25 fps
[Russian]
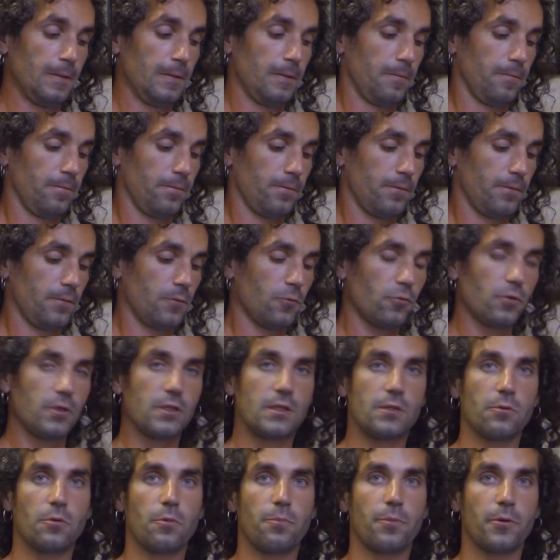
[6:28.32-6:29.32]
ну и
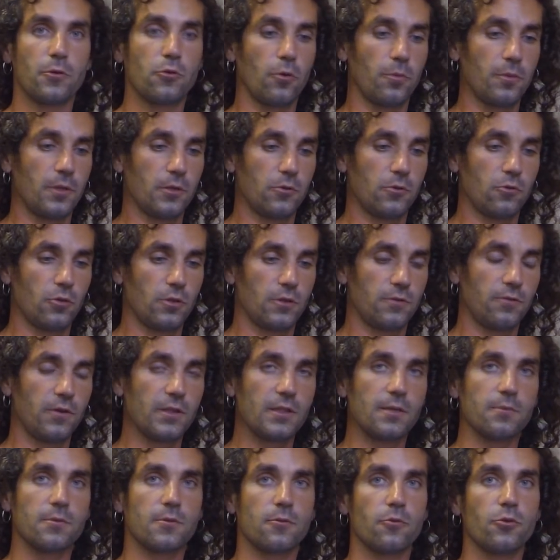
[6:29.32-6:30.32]
тому подобное. То есть в
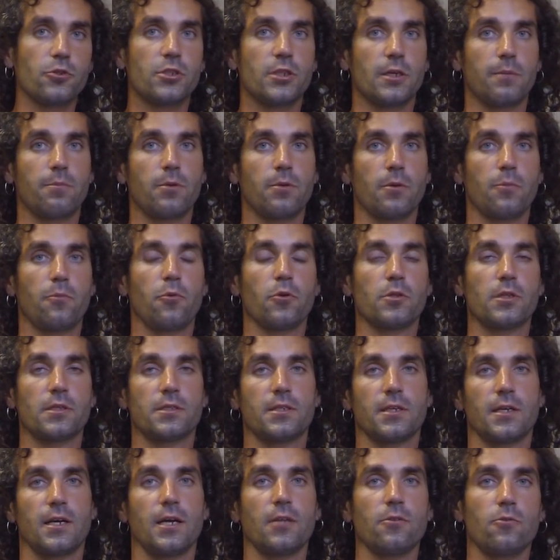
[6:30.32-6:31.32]
этом случае обработать
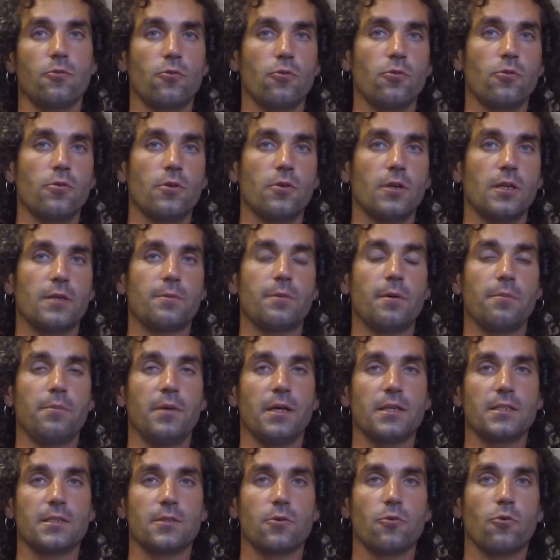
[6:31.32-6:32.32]
ранку, либо
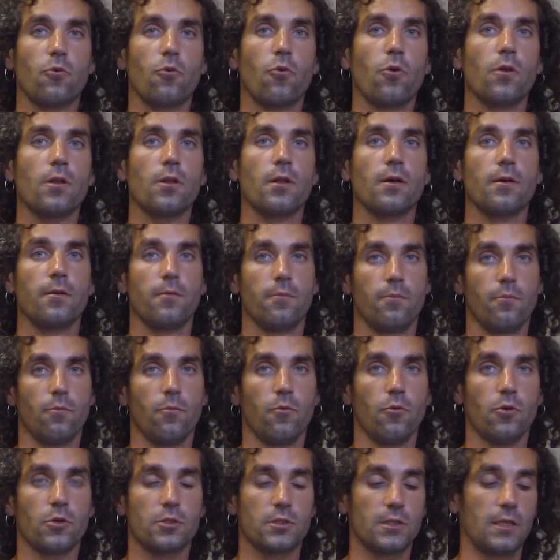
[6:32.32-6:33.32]
место укола
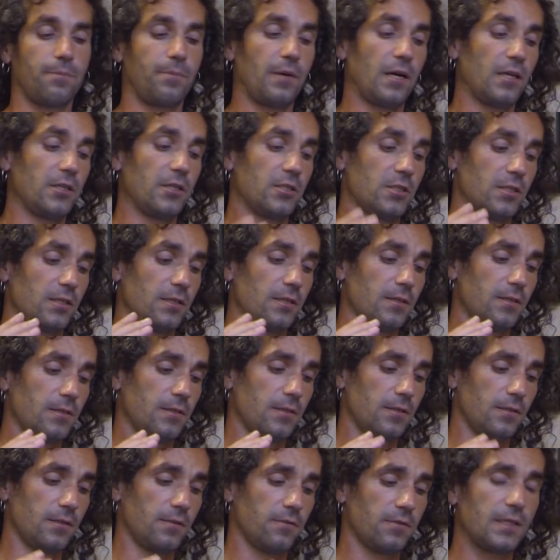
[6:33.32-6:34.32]
можно. Опять же,
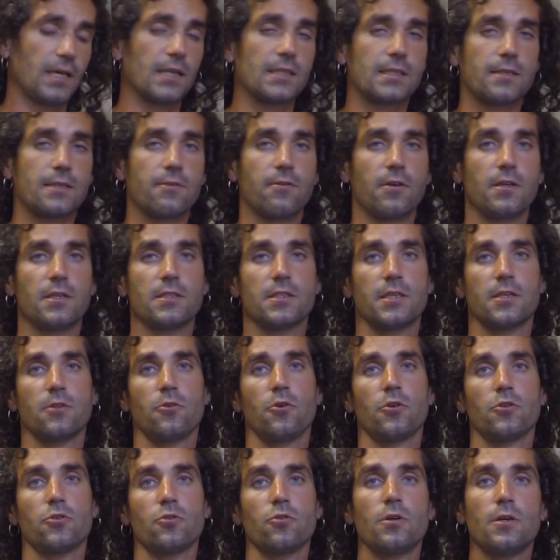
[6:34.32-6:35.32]
вытаскивали
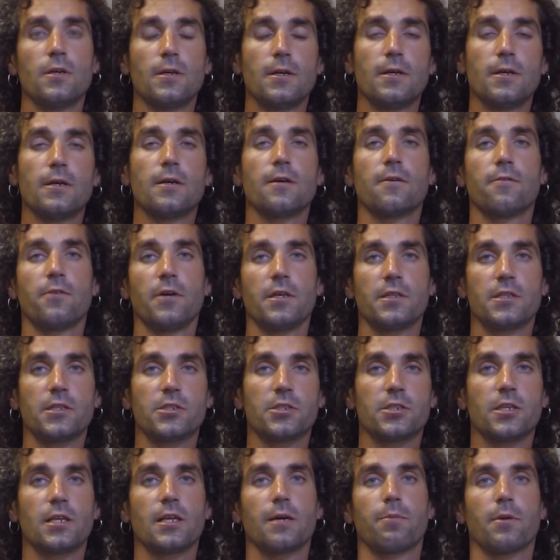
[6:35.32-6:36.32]
занозу,
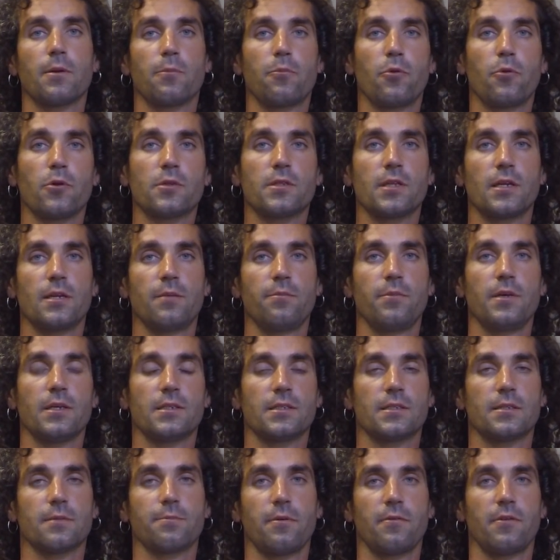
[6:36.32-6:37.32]
вытащили, обработали
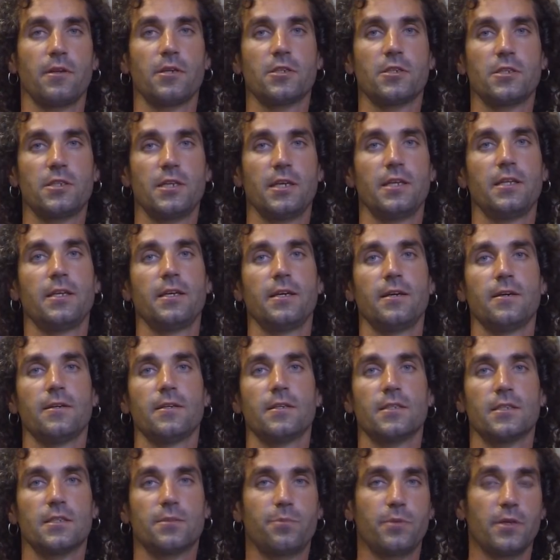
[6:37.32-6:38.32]
место повреждения
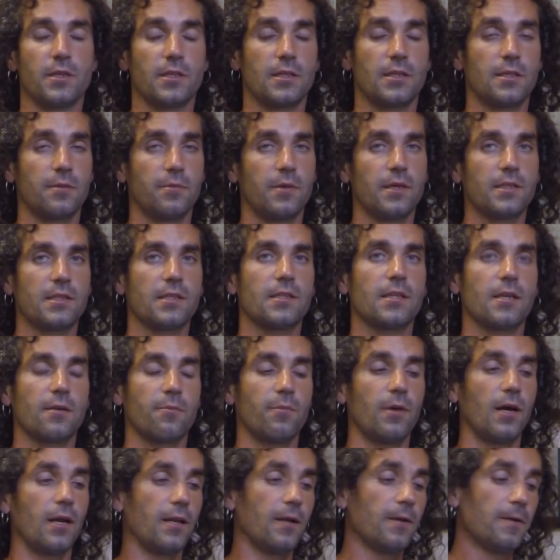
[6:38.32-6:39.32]
спиртом. Это
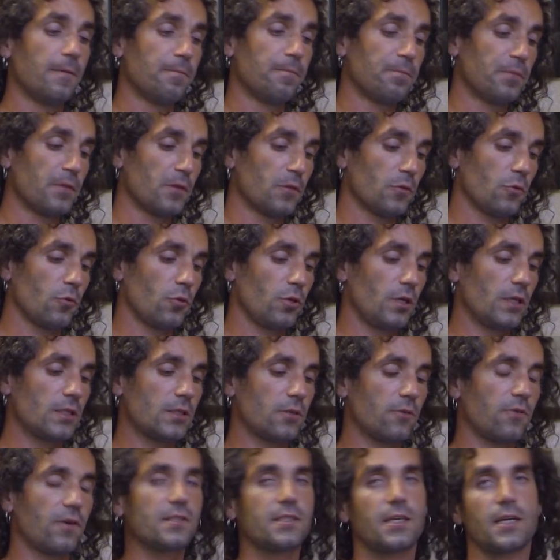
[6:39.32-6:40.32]
нормально. Но если
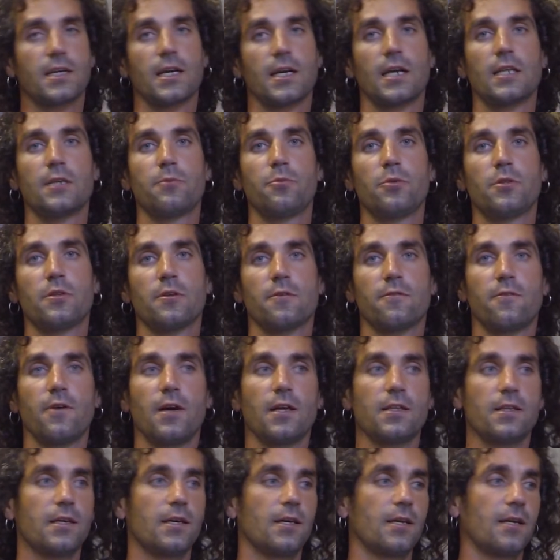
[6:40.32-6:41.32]
у вас какая-нибудь
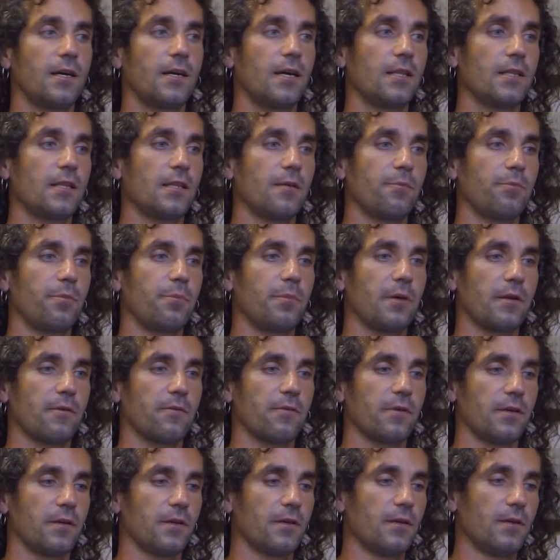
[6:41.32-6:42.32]
рваная рана, например,
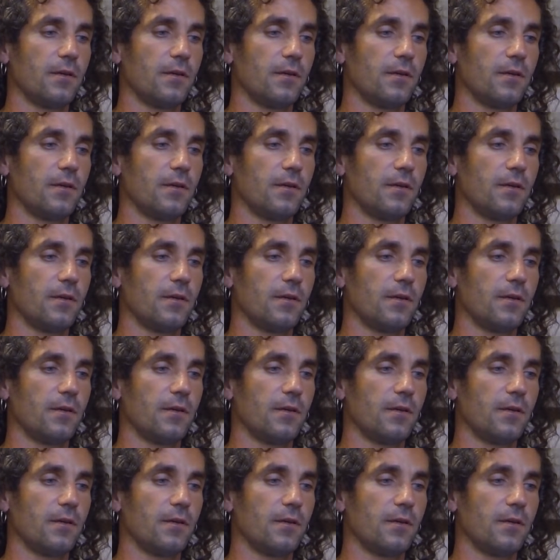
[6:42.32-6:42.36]
вы,